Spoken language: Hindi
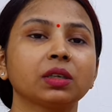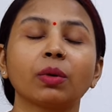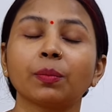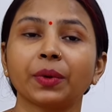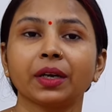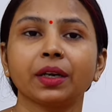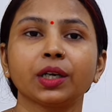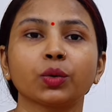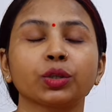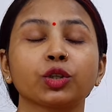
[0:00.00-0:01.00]
जब हम
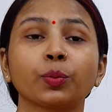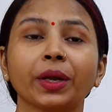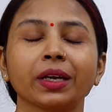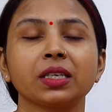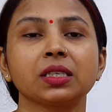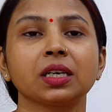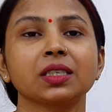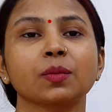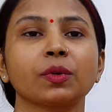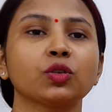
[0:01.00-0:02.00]
प्रेग्नेंट होते हैं तो प्रेगनेंसी
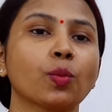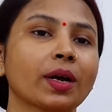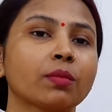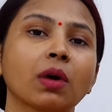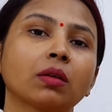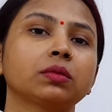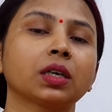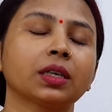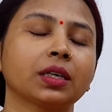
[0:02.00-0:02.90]
के समय जो हमारा माउथ का